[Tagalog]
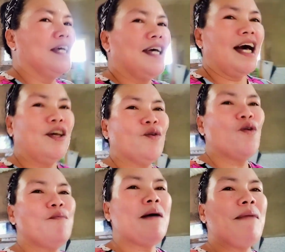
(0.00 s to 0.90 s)
ayokong
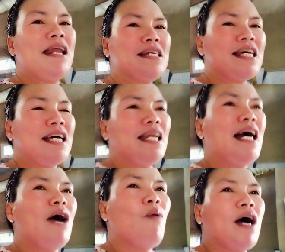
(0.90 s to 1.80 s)
mabala sa
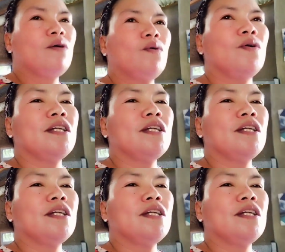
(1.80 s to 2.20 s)
ginagawa ko.